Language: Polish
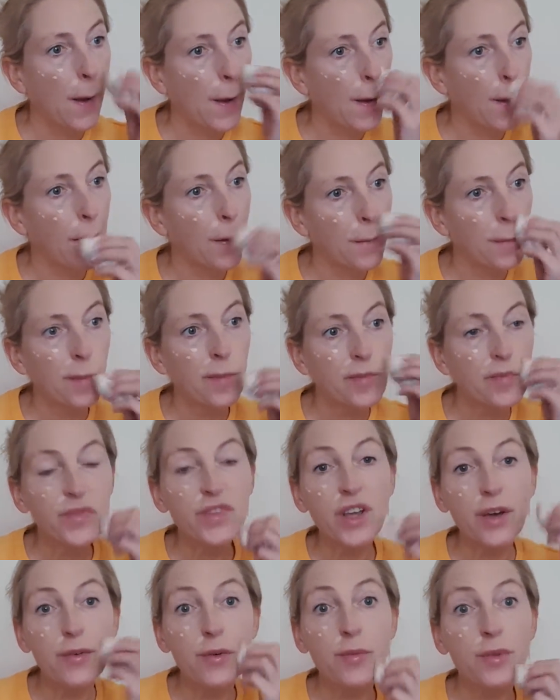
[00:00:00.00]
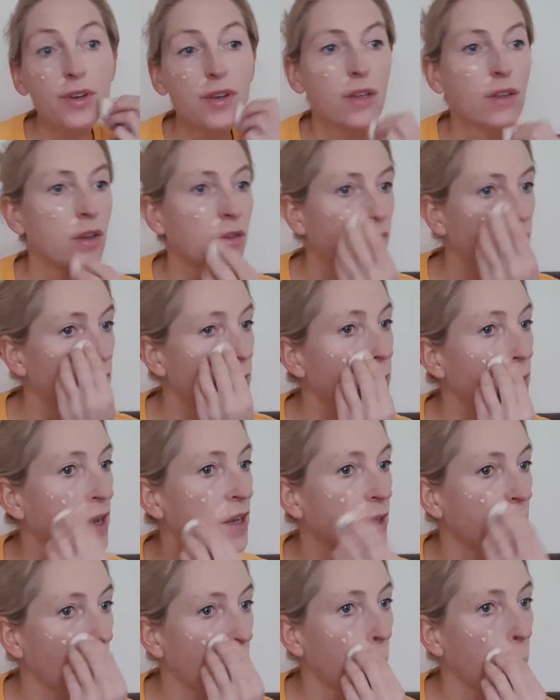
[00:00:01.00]
e, całe moje
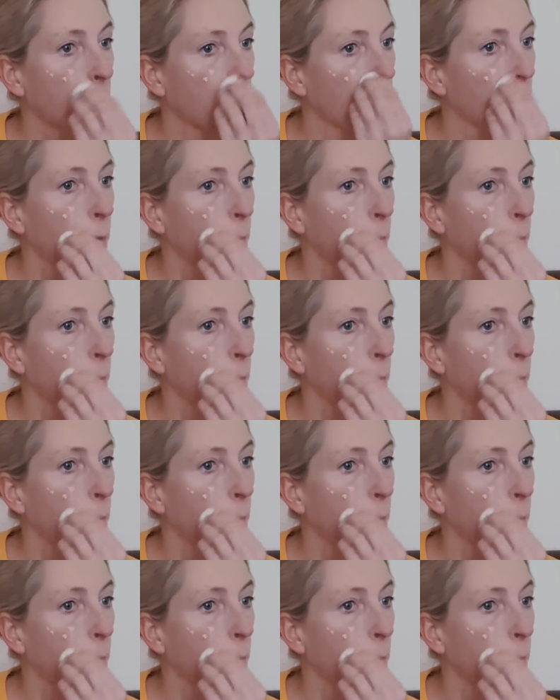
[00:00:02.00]
niewyspanie.